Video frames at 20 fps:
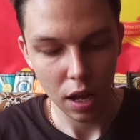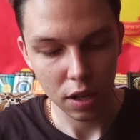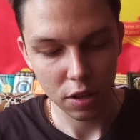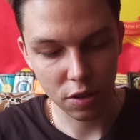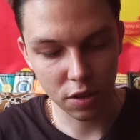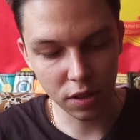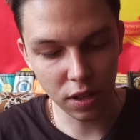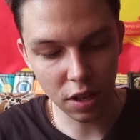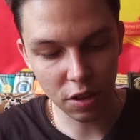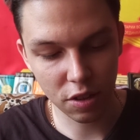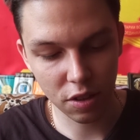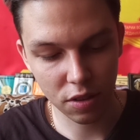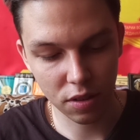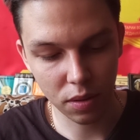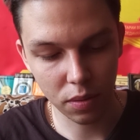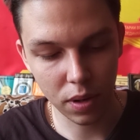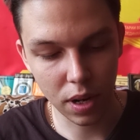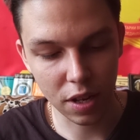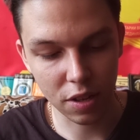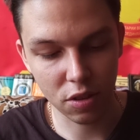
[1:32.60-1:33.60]
Цена
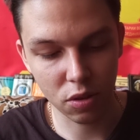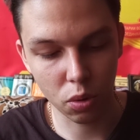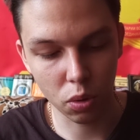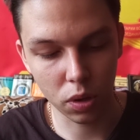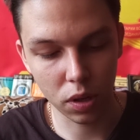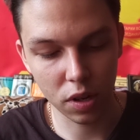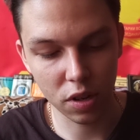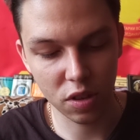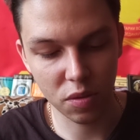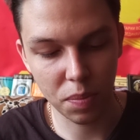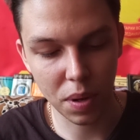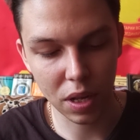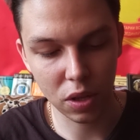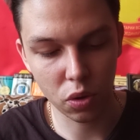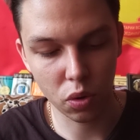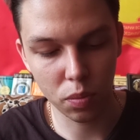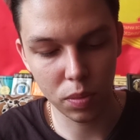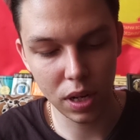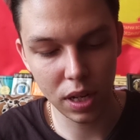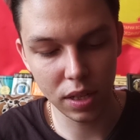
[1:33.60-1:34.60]
составляет
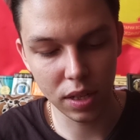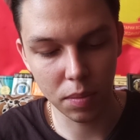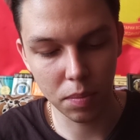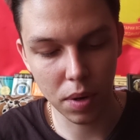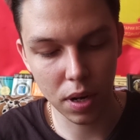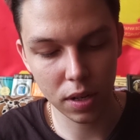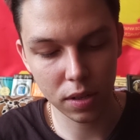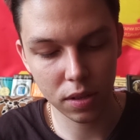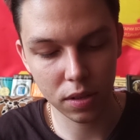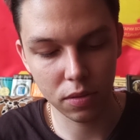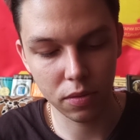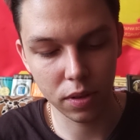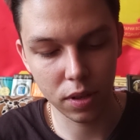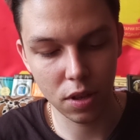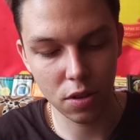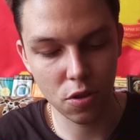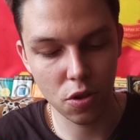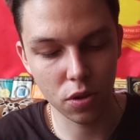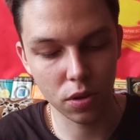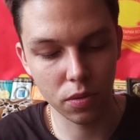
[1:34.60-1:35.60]
135 рублей на март
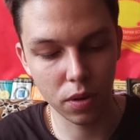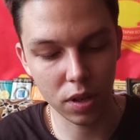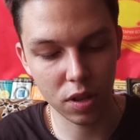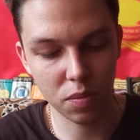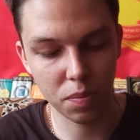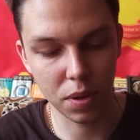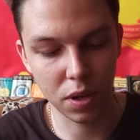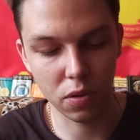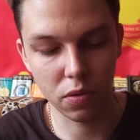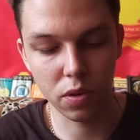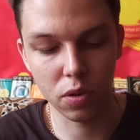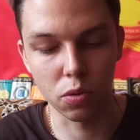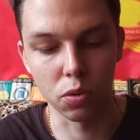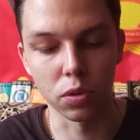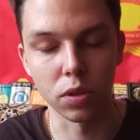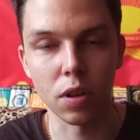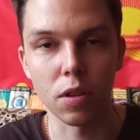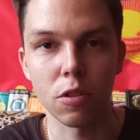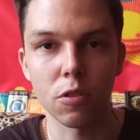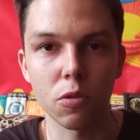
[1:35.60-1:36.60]
2021
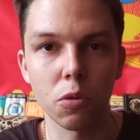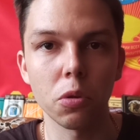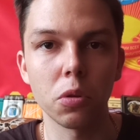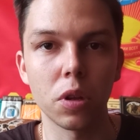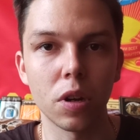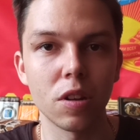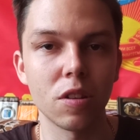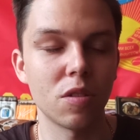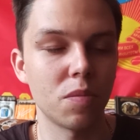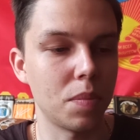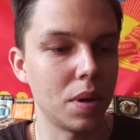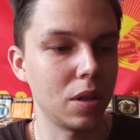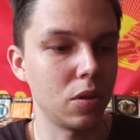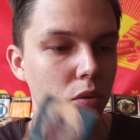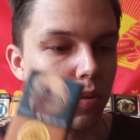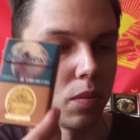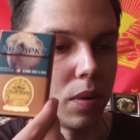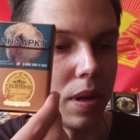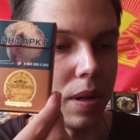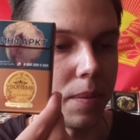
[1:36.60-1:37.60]
года. 135
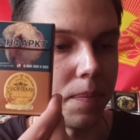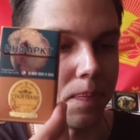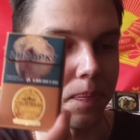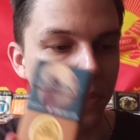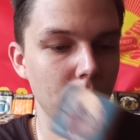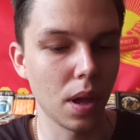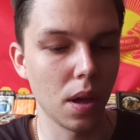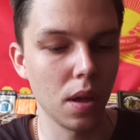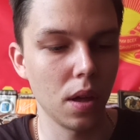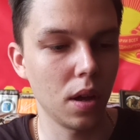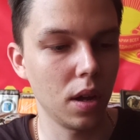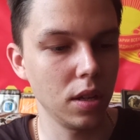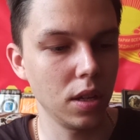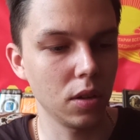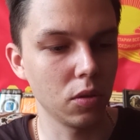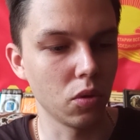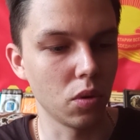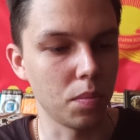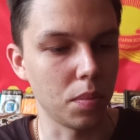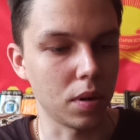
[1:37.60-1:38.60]
рублей. Ни
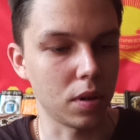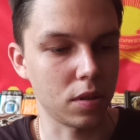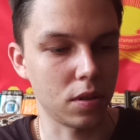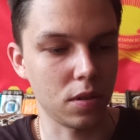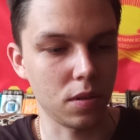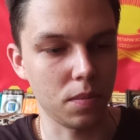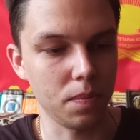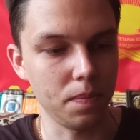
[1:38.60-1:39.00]
одной партии.